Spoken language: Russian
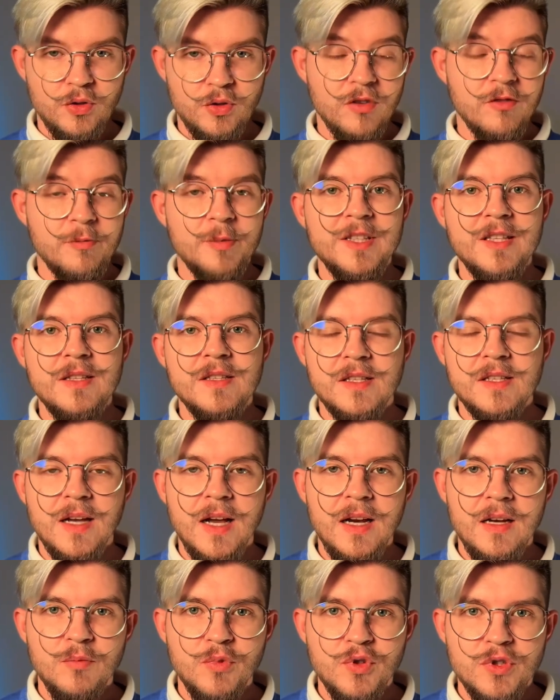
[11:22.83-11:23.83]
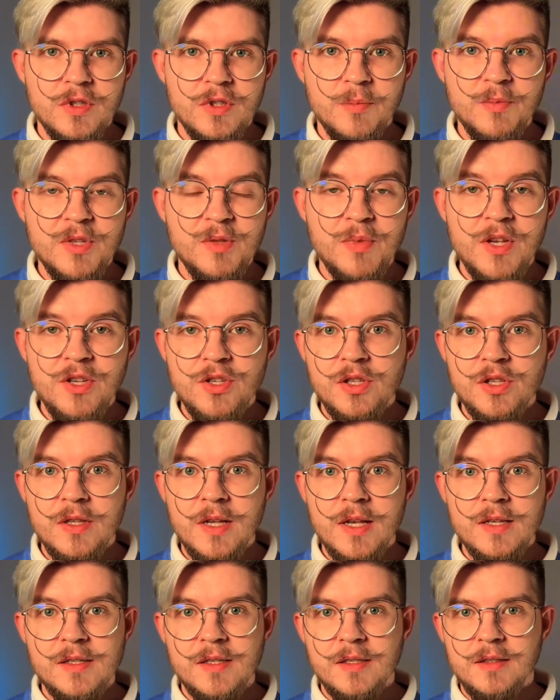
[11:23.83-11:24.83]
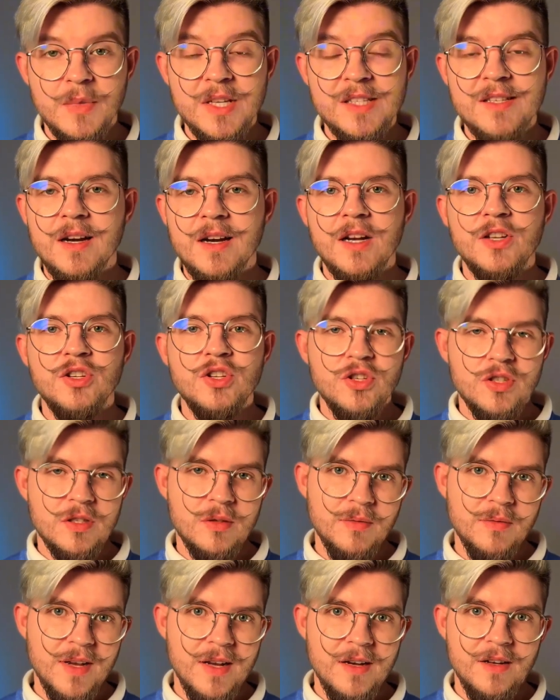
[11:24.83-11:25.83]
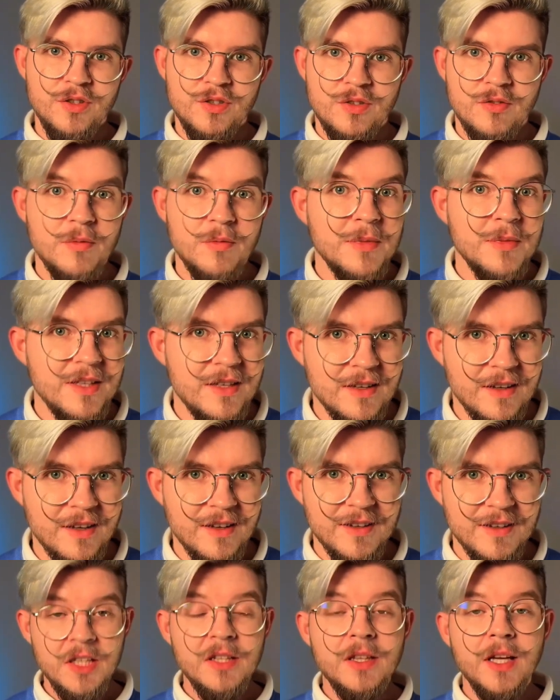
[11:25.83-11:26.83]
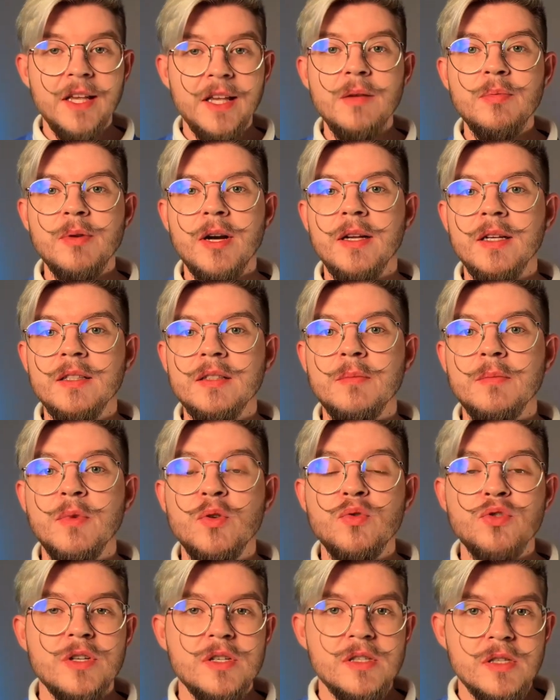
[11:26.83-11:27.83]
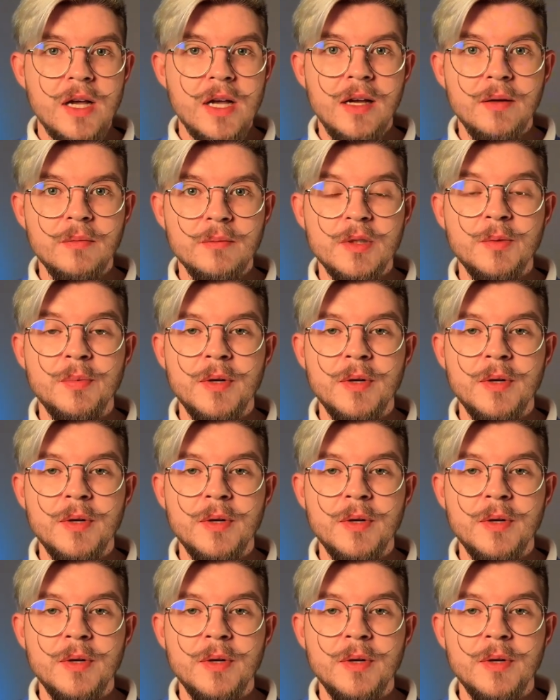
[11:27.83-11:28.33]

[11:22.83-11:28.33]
который в потенциале может обеспечить нас безграничным количеством энергии. И такие проекты мы уже знаем,